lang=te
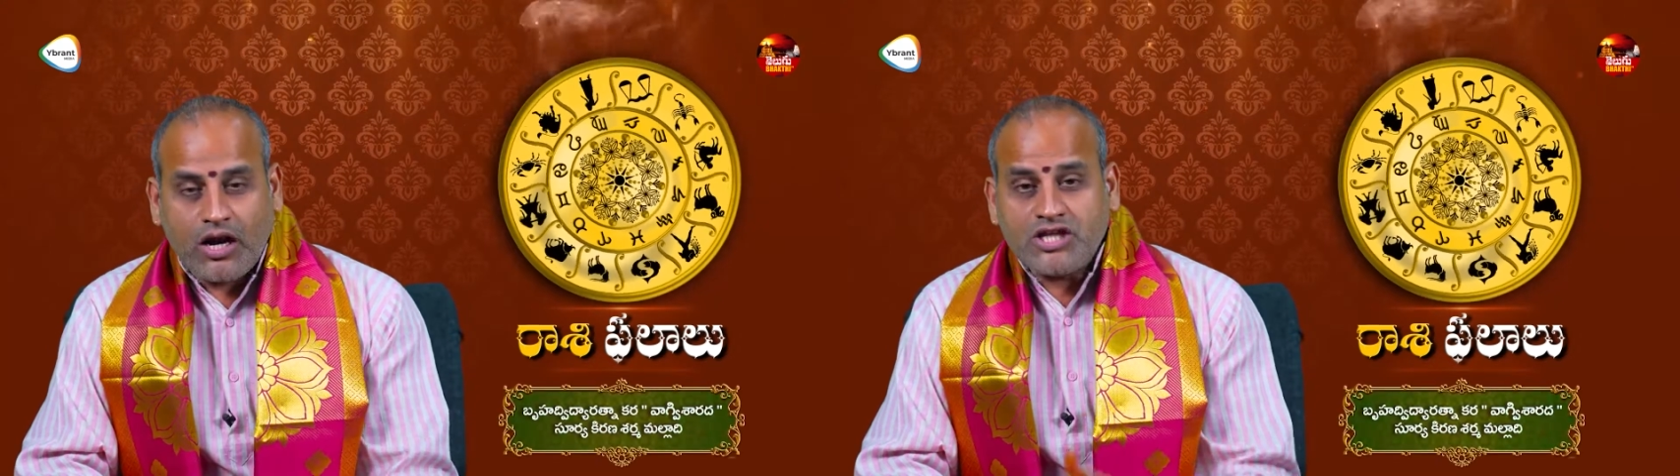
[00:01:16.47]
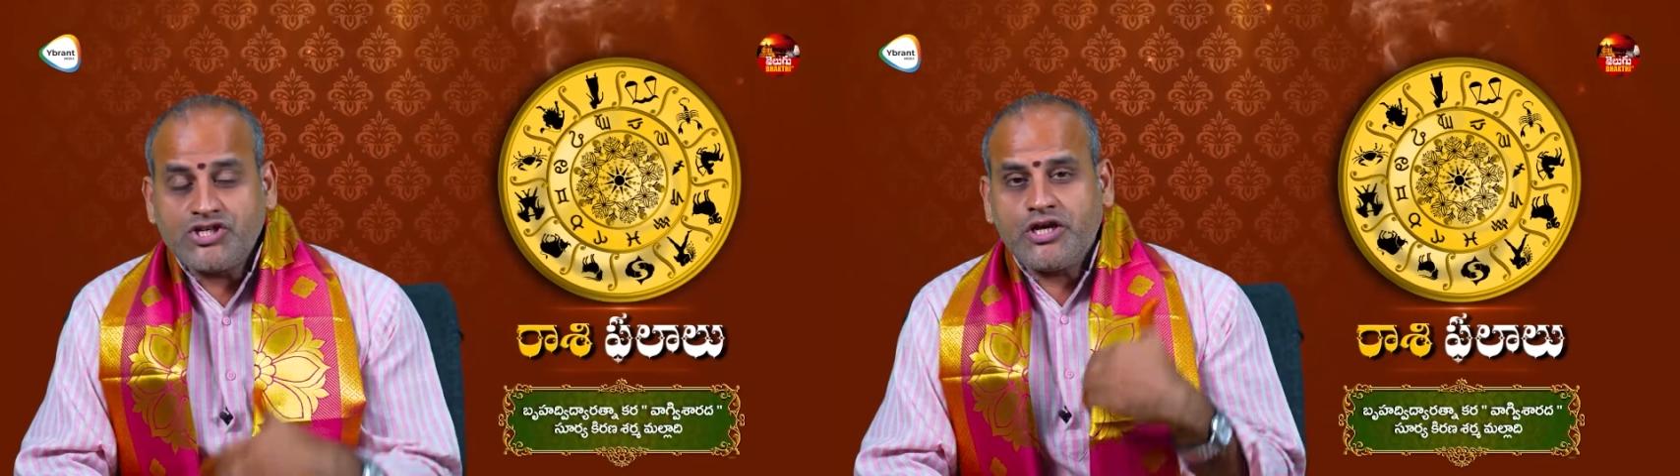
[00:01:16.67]

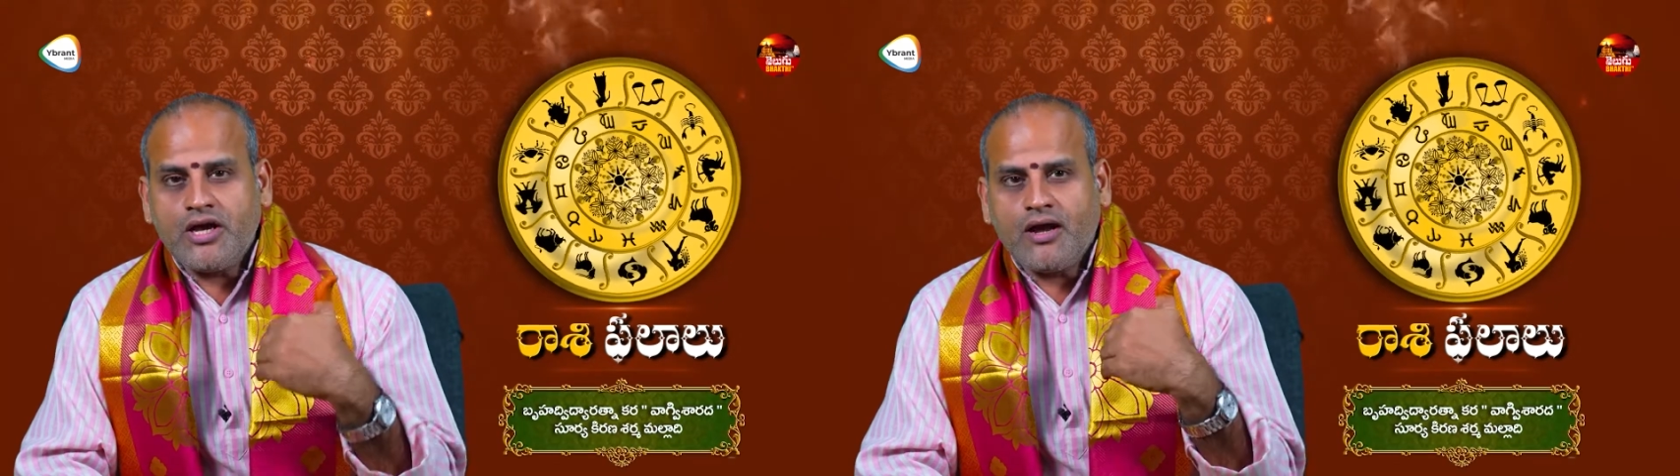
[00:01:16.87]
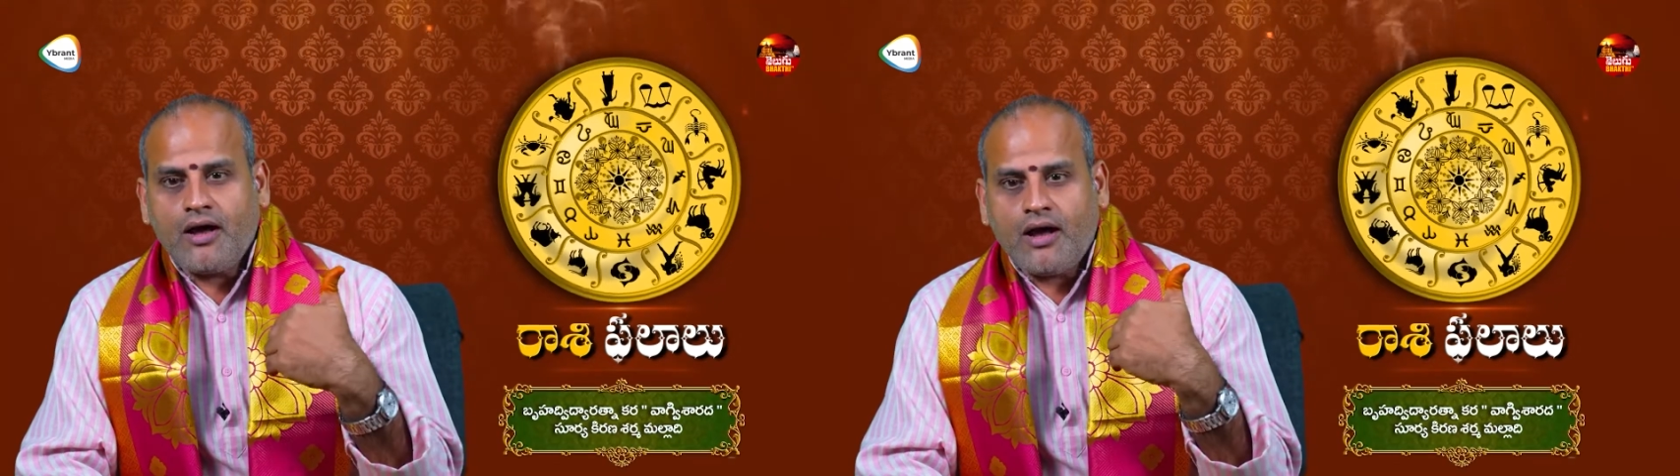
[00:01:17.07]

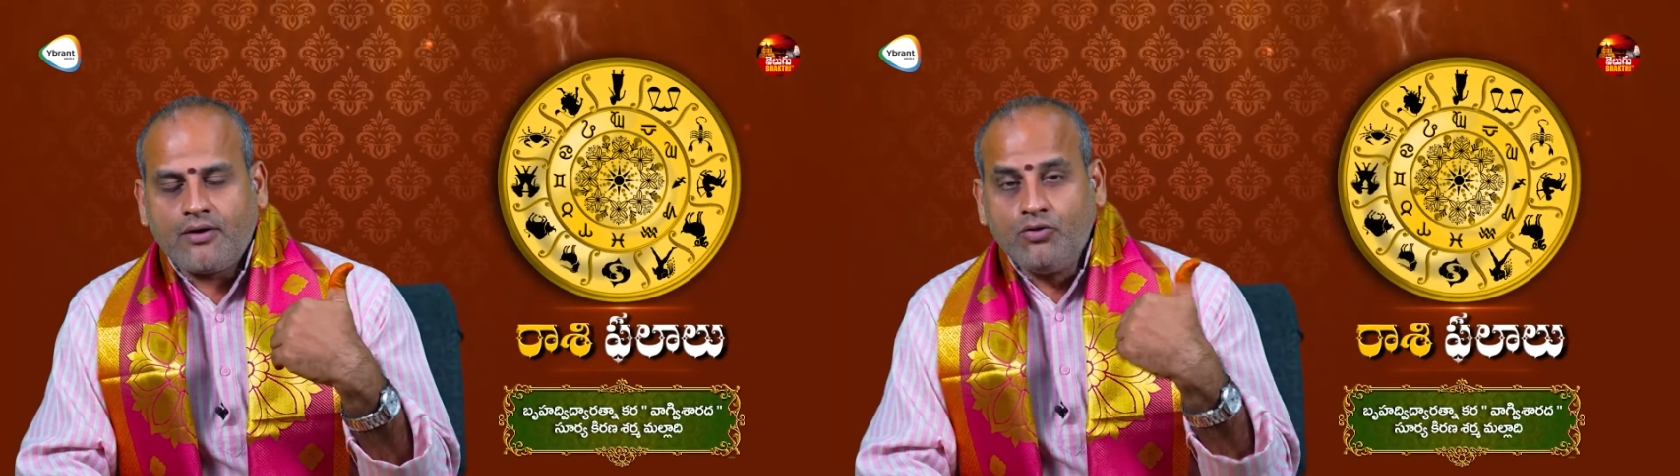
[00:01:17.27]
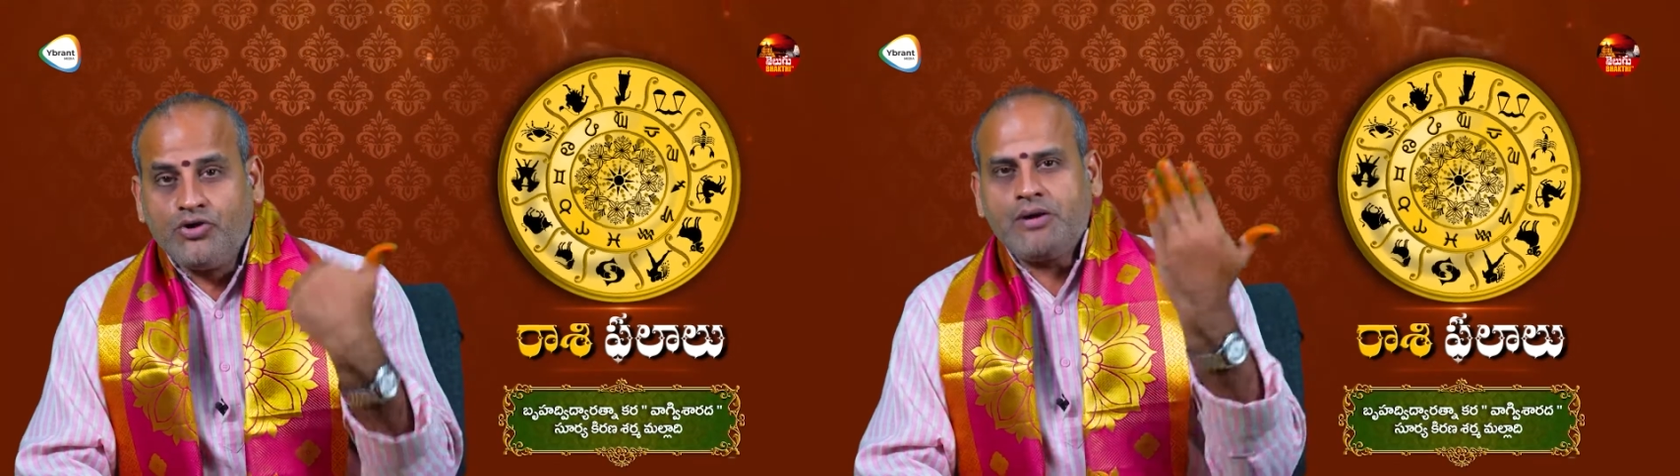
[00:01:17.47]
రాజకీయంగా
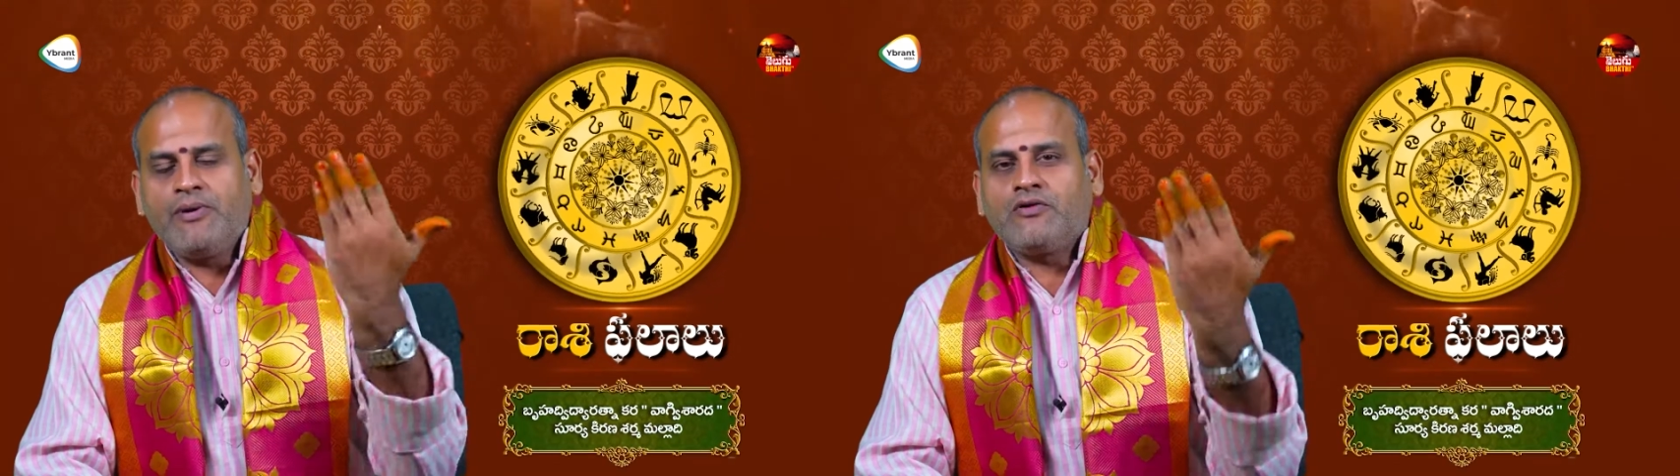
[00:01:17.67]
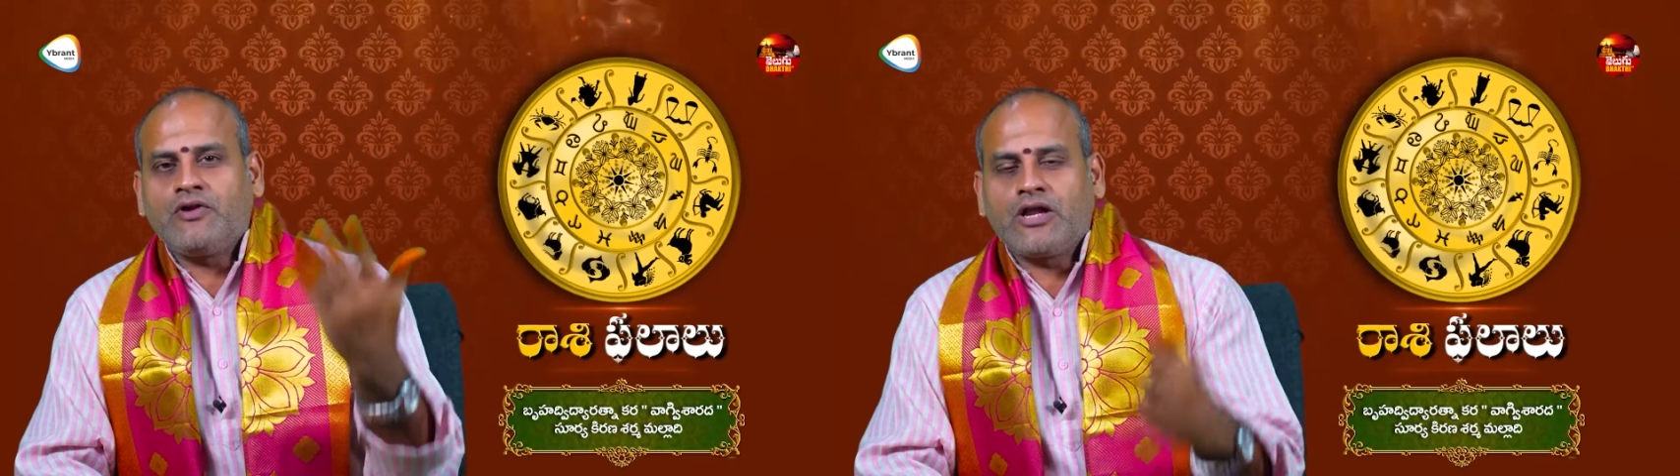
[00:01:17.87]

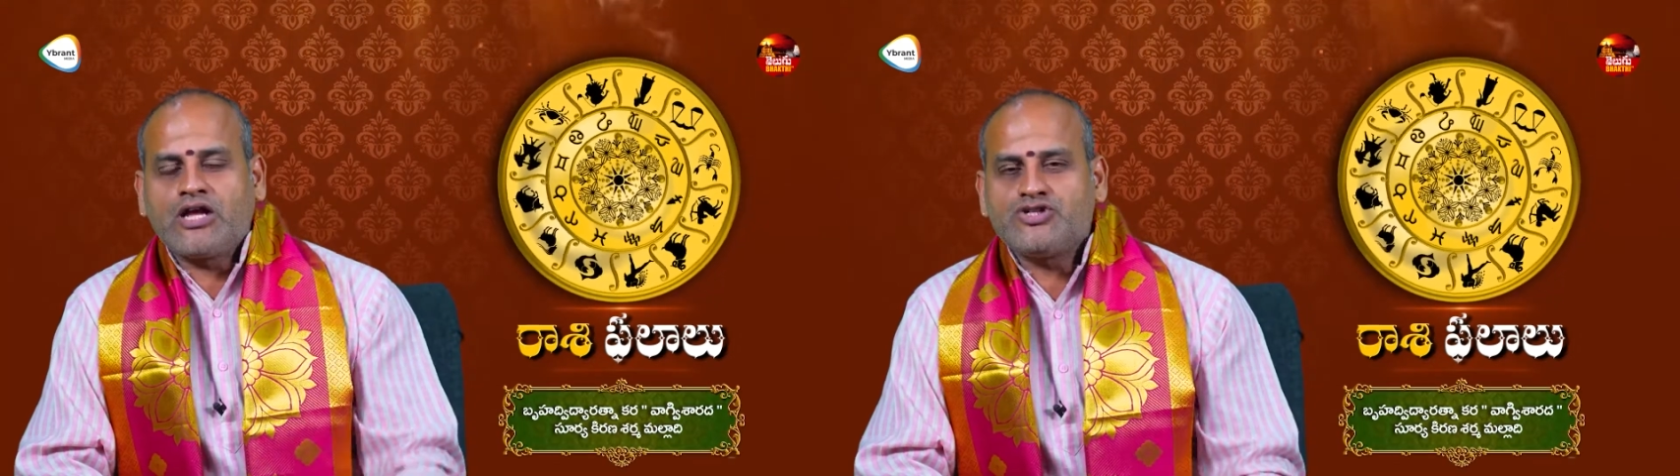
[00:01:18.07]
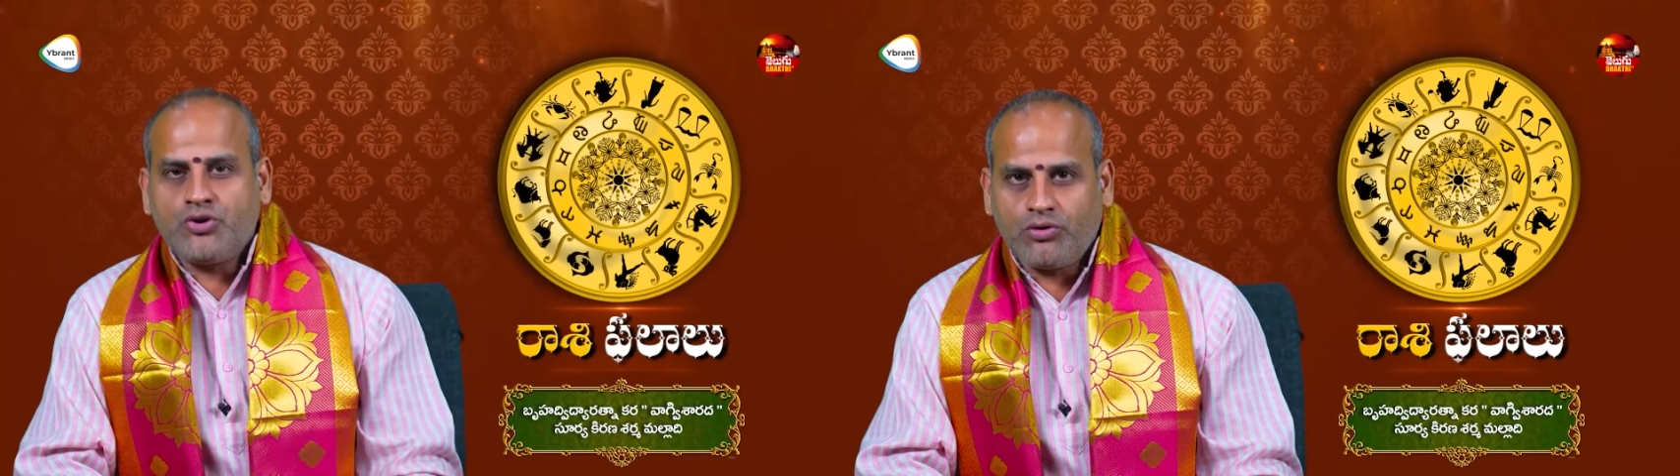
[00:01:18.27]
అనూహ్యమైనటువంటి
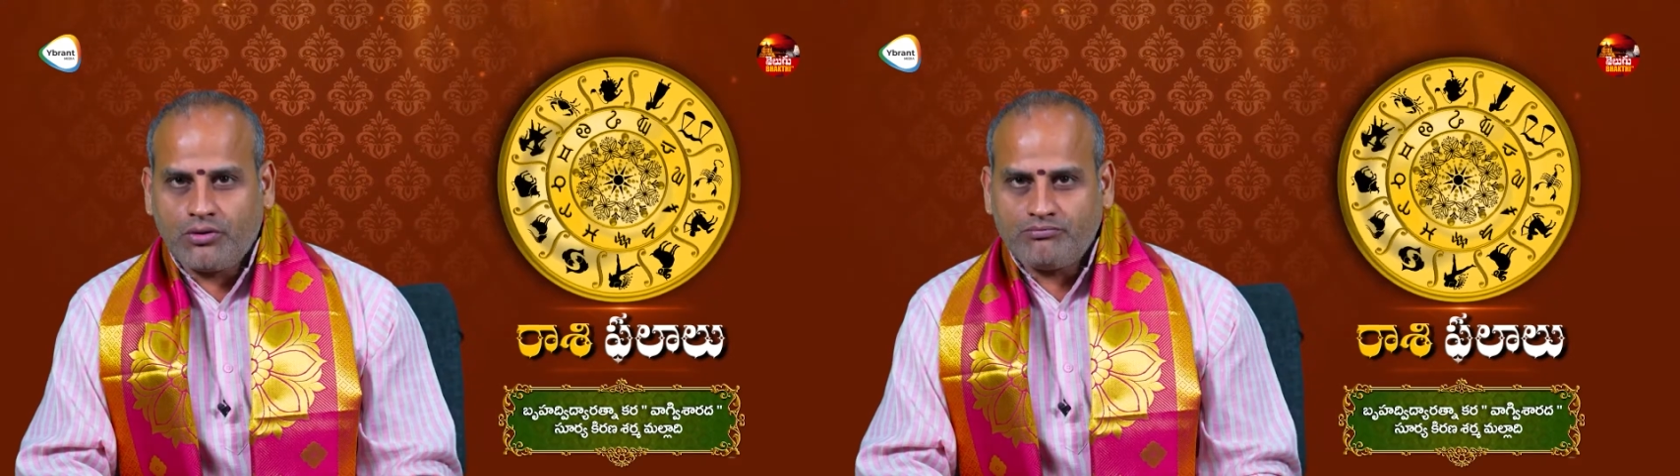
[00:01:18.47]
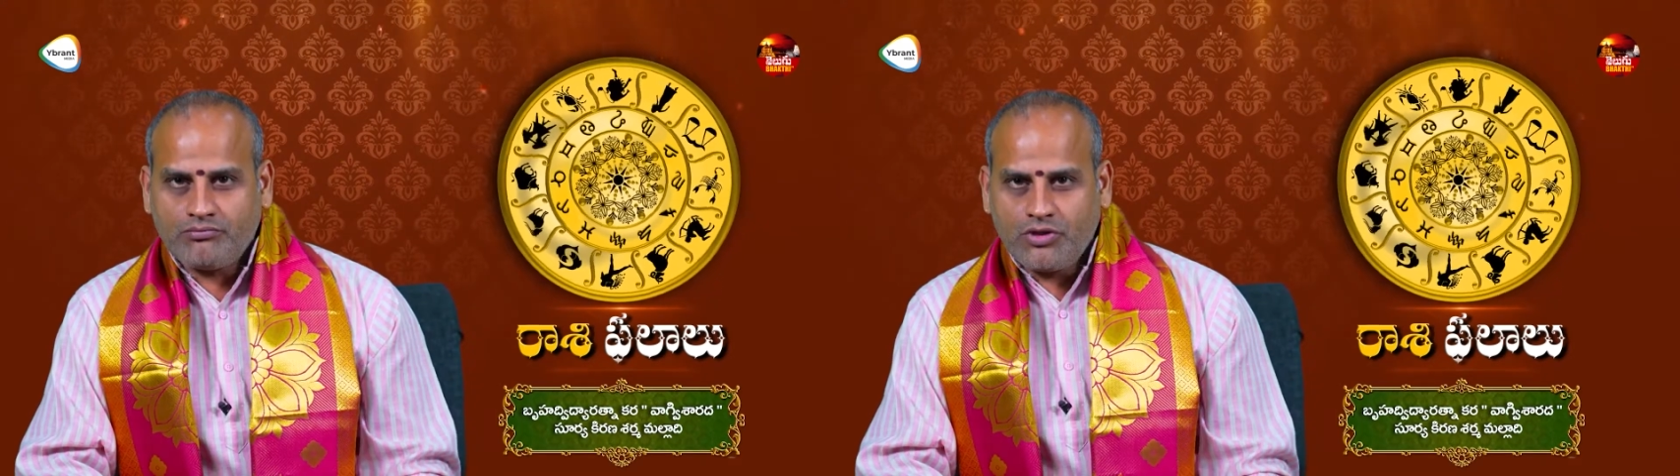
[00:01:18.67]
రాజయోగం